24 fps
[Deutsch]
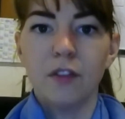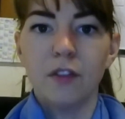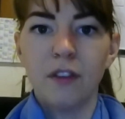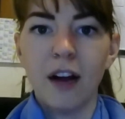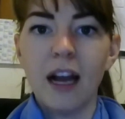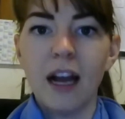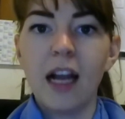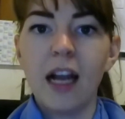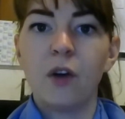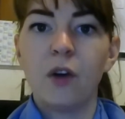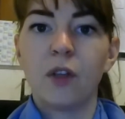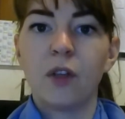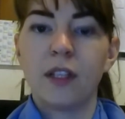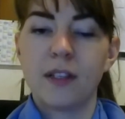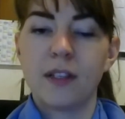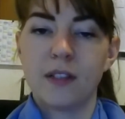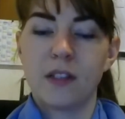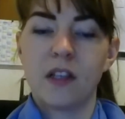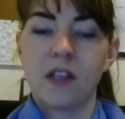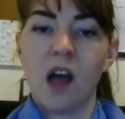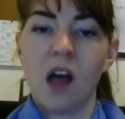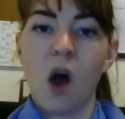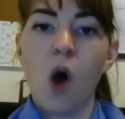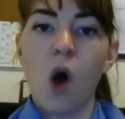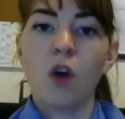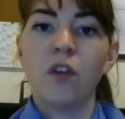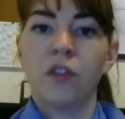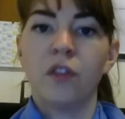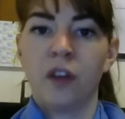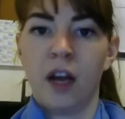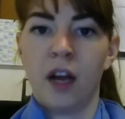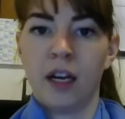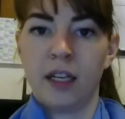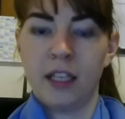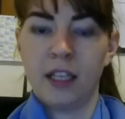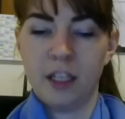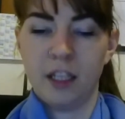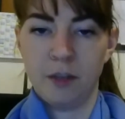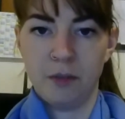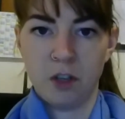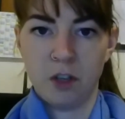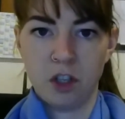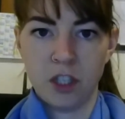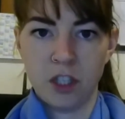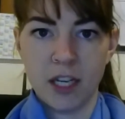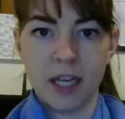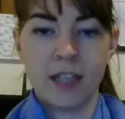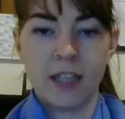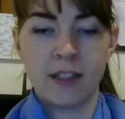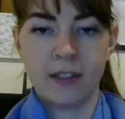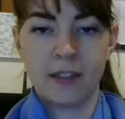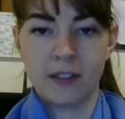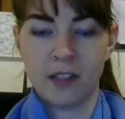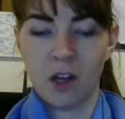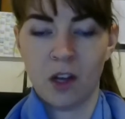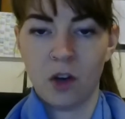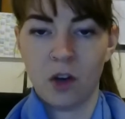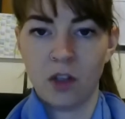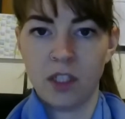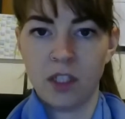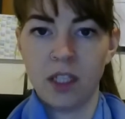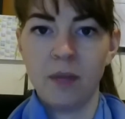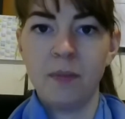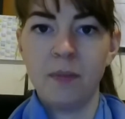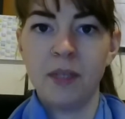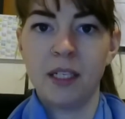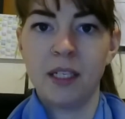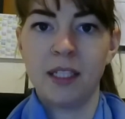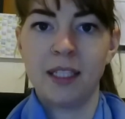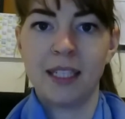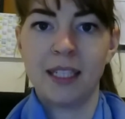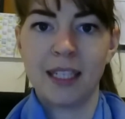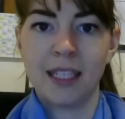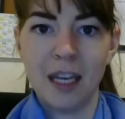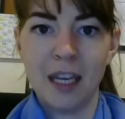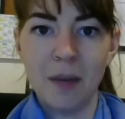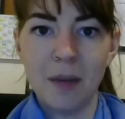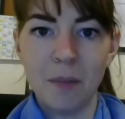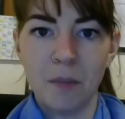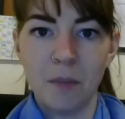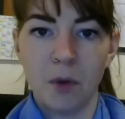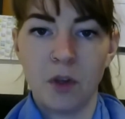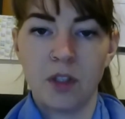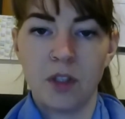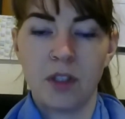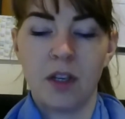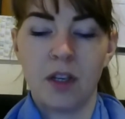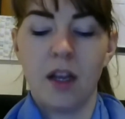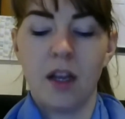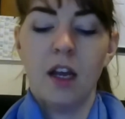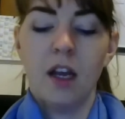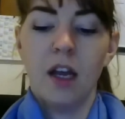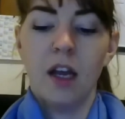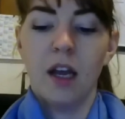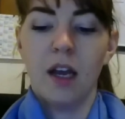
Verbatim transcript: Weil, und das ist auch eine Frage, die ich mir stelle, das ist auch ein Tipp, den ich dir geben möchte,